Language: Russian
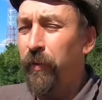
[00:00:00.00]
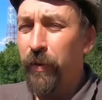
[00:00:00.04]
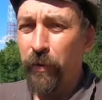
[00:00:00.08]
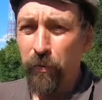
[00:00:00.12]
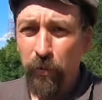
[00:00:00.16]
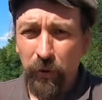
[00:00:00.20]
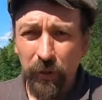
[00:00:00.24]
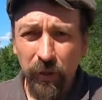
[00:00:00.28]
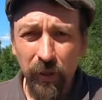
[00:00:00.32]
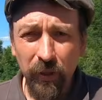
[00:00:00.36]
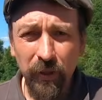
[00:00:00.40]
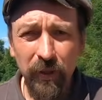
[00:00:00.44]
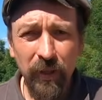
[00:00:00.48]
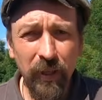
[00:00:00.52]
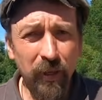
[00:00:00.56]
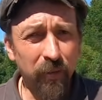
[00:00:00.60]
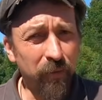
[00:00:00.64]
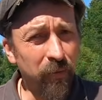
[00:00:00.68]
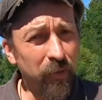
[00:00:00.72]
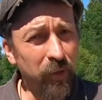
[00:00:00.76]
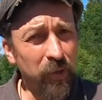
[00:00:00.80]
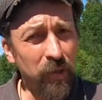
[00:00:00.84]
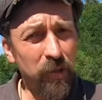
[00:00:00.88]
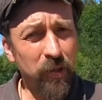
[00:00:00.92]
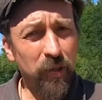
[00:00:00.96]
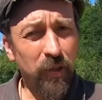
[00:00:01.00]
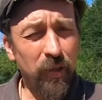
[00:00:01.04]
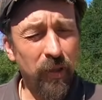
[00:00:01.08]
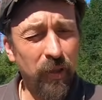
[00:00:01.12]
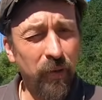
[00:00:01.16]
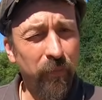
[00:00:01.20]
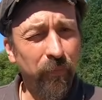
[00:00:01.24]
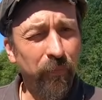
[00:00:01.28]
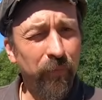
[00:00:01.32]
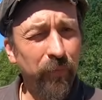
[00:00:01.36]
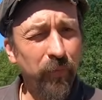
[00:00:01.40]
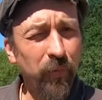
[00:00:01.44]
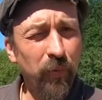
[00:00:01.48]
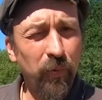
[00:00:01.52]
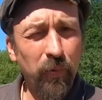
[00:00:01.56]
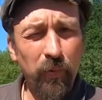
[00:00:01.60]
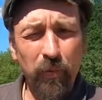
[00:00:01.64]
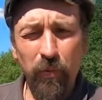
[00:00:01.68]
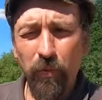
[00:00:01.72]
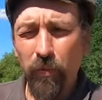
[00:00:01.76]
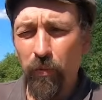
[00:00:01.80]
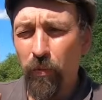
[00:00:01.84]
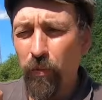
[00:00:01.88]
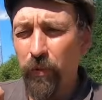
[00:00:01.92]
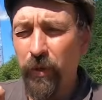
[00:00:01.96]
И вот одна выросла
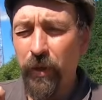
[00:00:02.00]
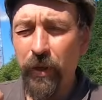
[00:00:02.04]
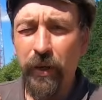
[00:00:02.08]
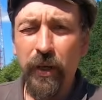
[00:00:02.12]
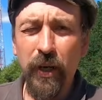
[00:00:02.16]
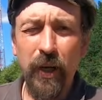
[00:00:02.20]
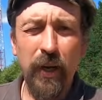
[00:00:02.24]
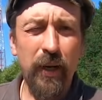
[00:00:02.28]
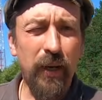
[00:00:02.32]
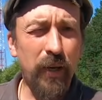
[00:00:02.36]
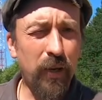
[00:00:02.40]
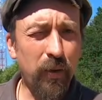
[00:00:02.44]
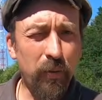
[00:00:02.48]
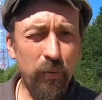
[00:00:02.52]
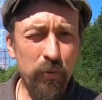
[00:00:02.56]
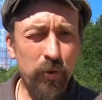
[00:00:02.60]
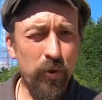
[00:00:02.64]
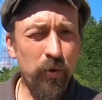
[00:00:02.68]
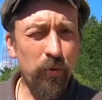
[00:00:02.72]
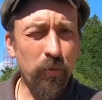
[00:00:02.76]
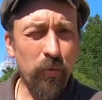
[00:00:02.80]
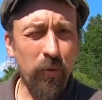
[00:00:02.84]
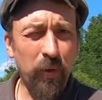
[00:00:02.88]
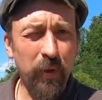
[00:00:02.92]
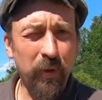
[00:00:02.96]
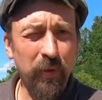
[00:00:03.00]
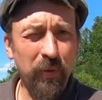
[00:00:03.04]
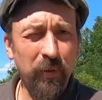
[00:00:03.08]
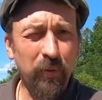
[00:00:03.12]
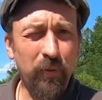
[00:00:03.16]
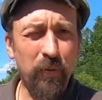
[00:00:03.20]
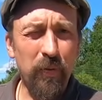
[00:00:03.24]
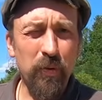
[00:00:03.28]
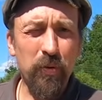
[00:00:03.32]
уникально ручной,